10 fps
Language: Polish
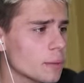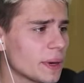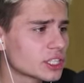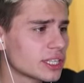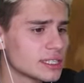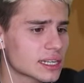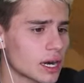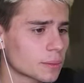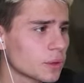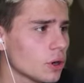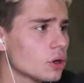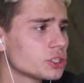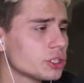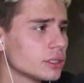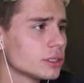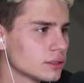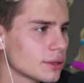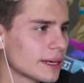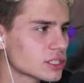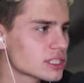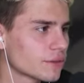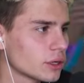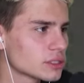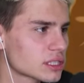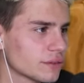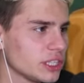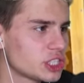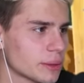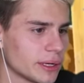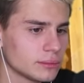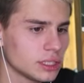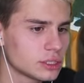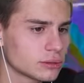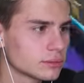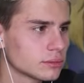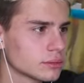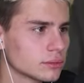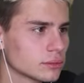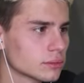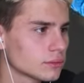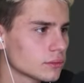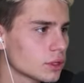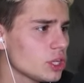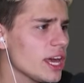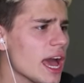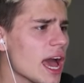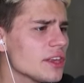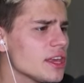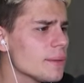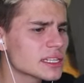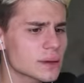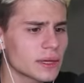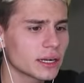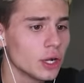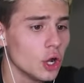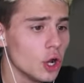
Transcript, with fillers: zobacz ten skarb, chodź! Dobra, zostaw wow. zostaw, idź sobie, idź. Dawaj to. Nie, nie ma zabierania.